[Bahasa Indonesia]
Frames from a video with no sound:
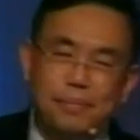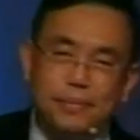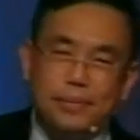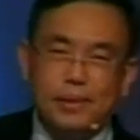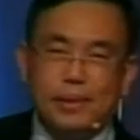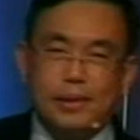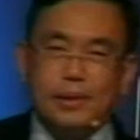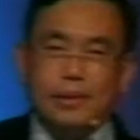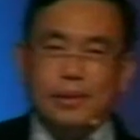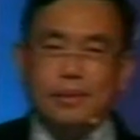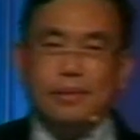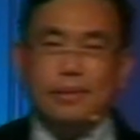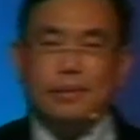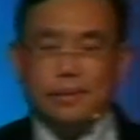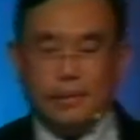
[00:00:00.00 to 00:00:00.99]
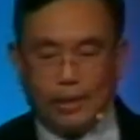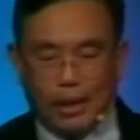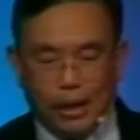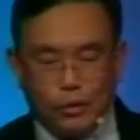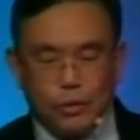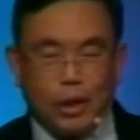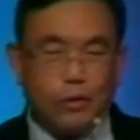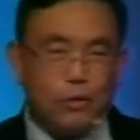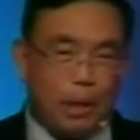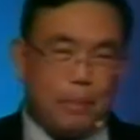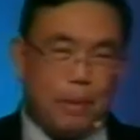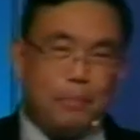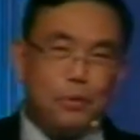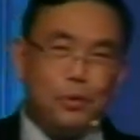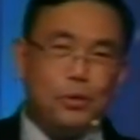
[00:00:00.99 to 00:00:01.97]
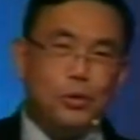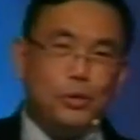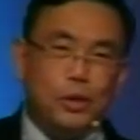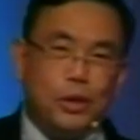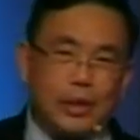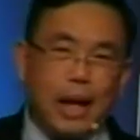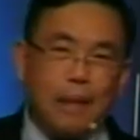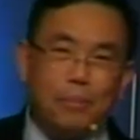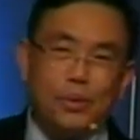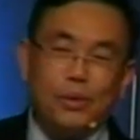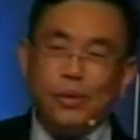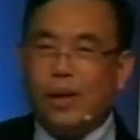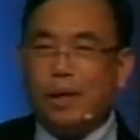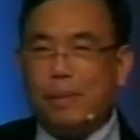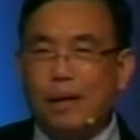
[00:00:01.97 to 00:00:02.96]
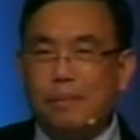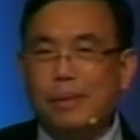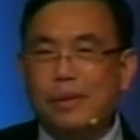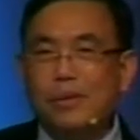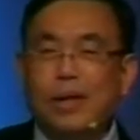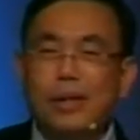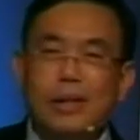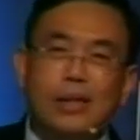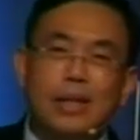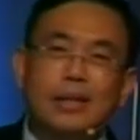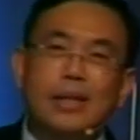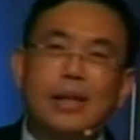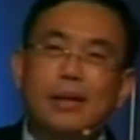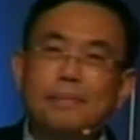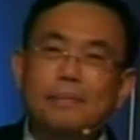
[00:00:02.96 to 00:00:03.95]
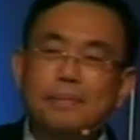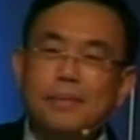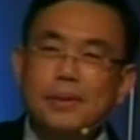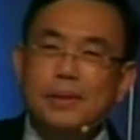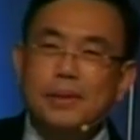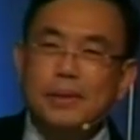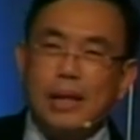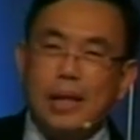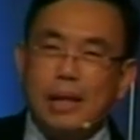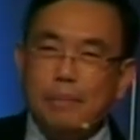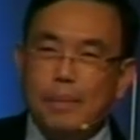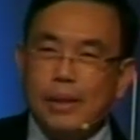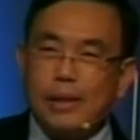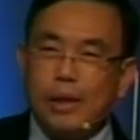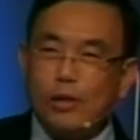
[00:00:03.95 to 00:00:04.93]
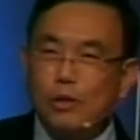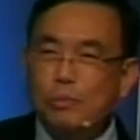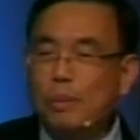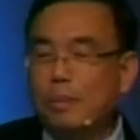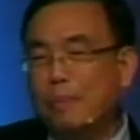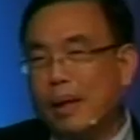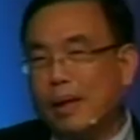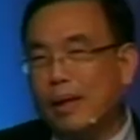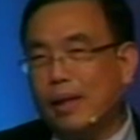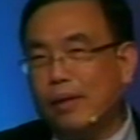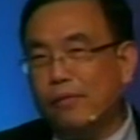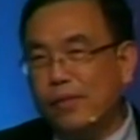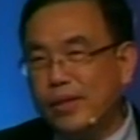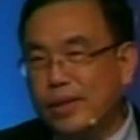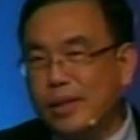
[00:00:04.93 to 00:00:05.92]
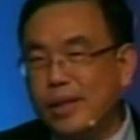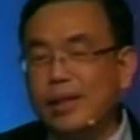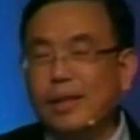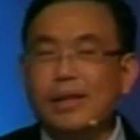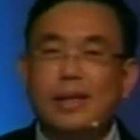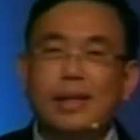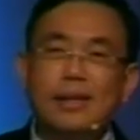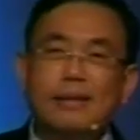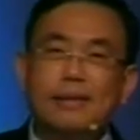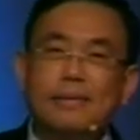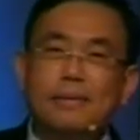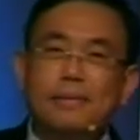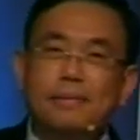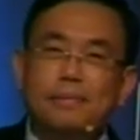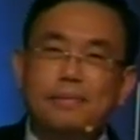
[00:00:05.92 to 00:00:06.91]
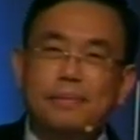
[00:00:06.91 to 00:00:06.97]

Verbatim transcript: Saya lalu tahun 87 disambut oleh para hamba Tuhan di Indonesia, diminta untuk membagikan visi ini.